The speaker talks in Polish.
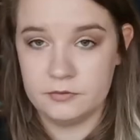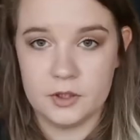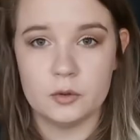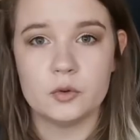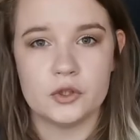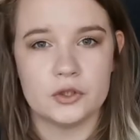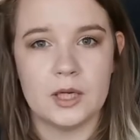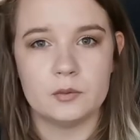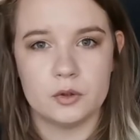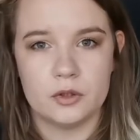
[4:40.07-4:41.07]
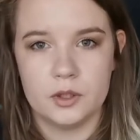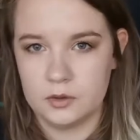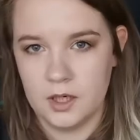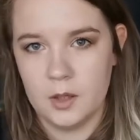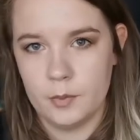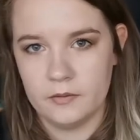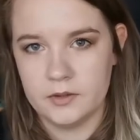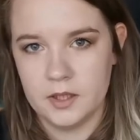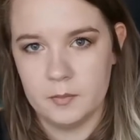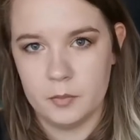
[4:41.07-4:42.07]
y, wiadomości od autorki, która
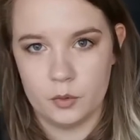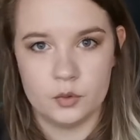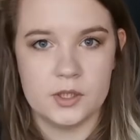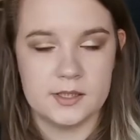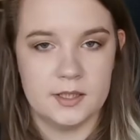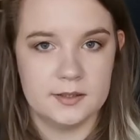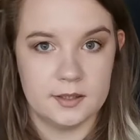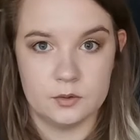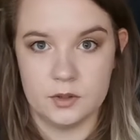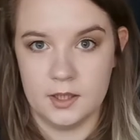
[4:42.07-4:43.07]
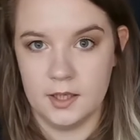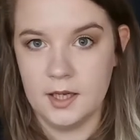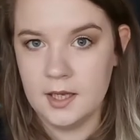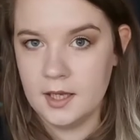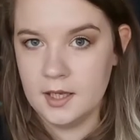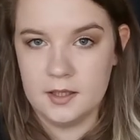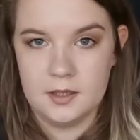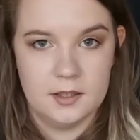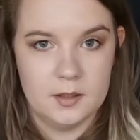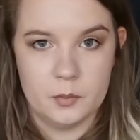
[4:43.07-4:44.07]
naprawdę porusza serce, która
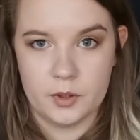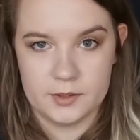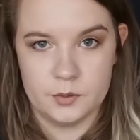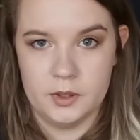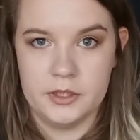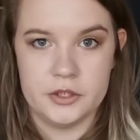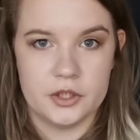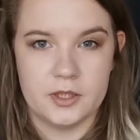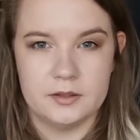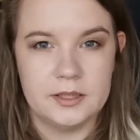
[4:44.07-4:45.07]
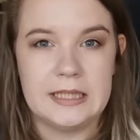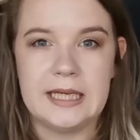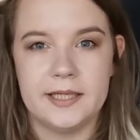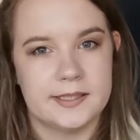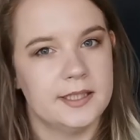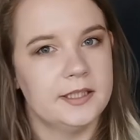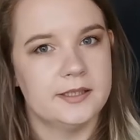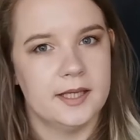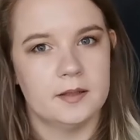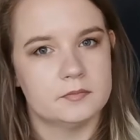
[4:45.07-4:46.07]
y, pokazuje ci, że nie jesteś
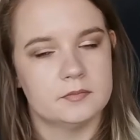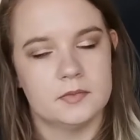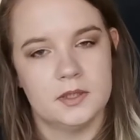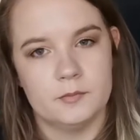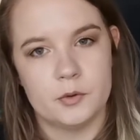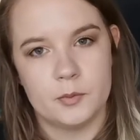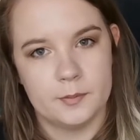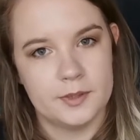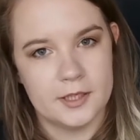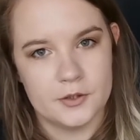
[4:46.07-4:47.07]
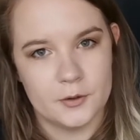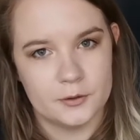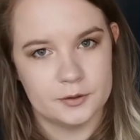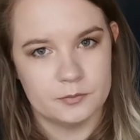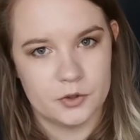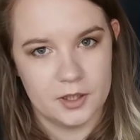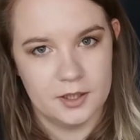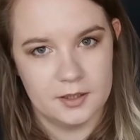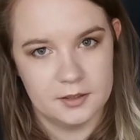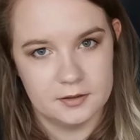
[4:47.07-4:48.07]
sam i przypomina ci o tym,
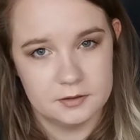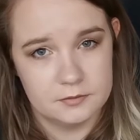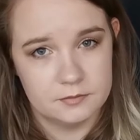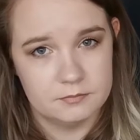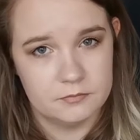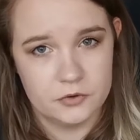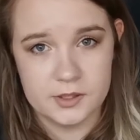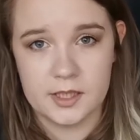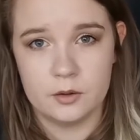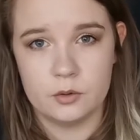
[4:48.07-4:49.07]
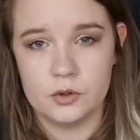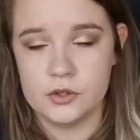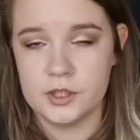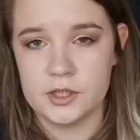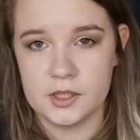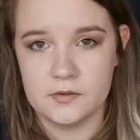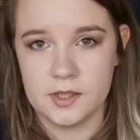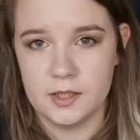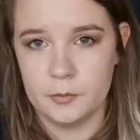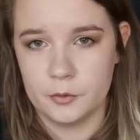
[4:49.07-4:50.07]
że wszystkie trudności jesteś w
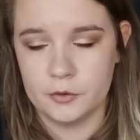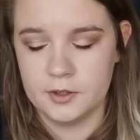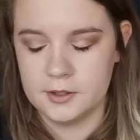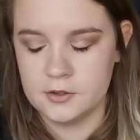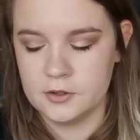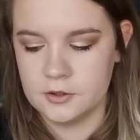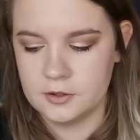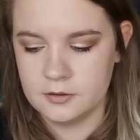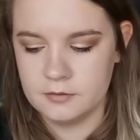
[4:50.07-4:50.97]
stanie pokonać